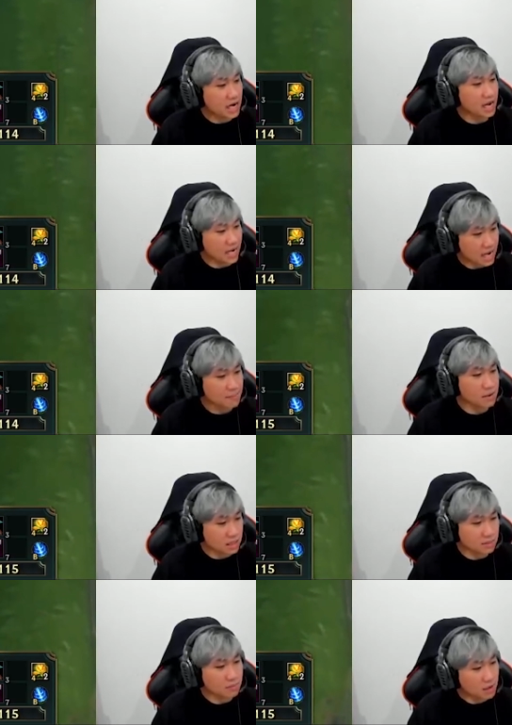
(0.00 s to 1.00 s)
về lại gam á
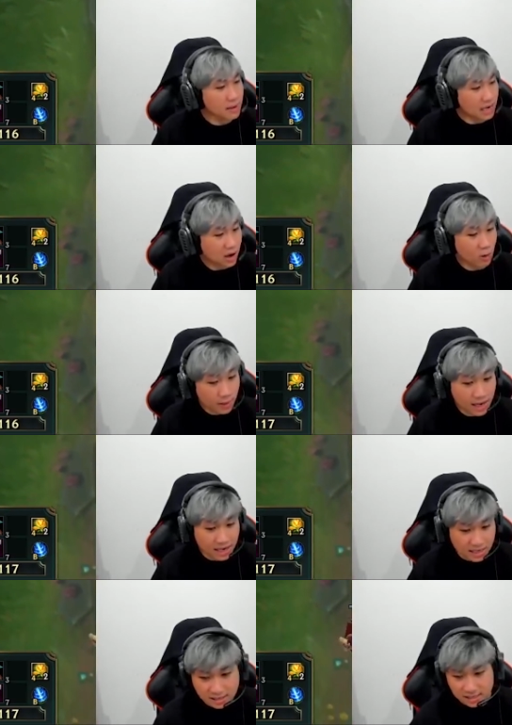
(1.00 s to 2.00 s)
thì mới bắt đầu mới là
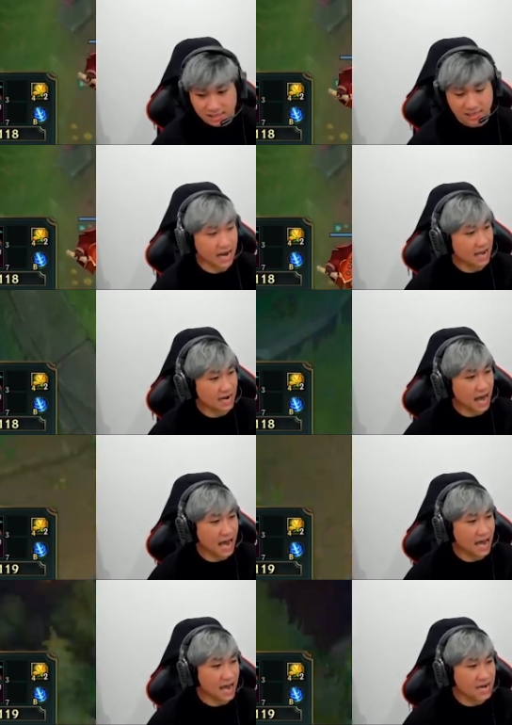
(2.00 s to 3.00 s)
hả đá
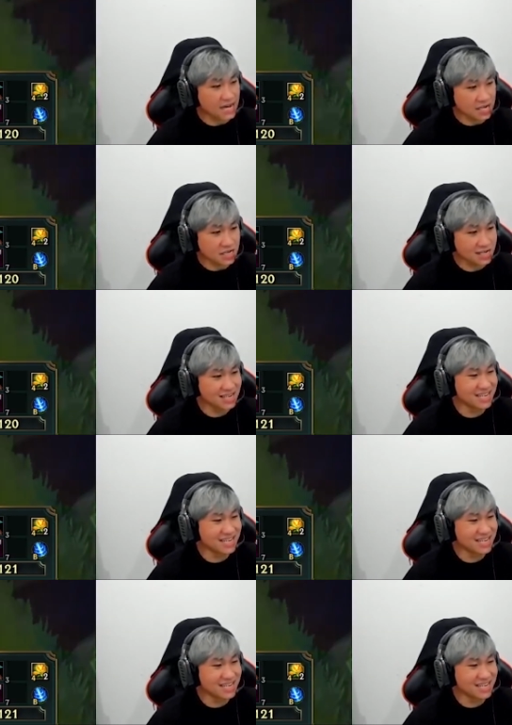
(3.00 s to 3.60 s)
đá anh nị